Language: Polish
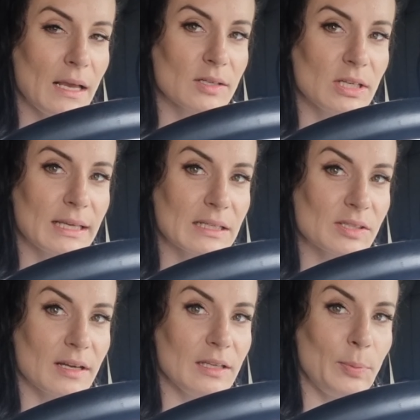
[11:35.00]
Jeżeli
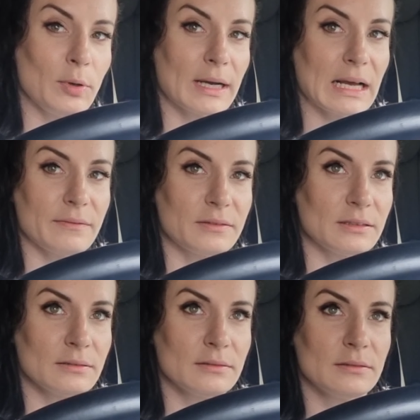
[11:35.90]
Kaśka nie piła
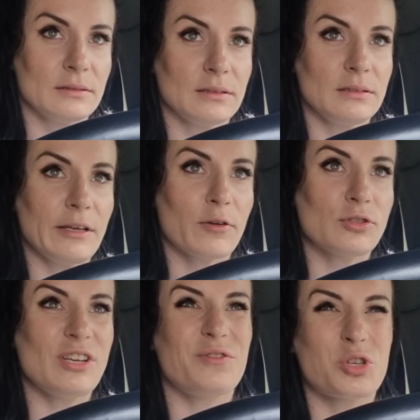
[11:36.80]
kawy, nie
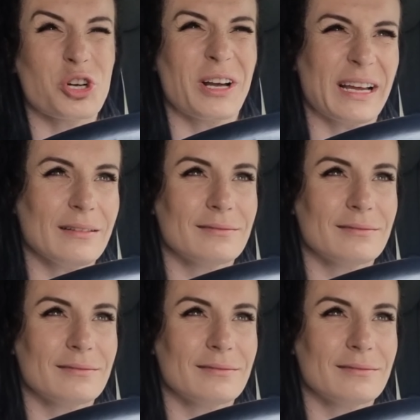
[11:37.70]
wchodzi jej w drogę.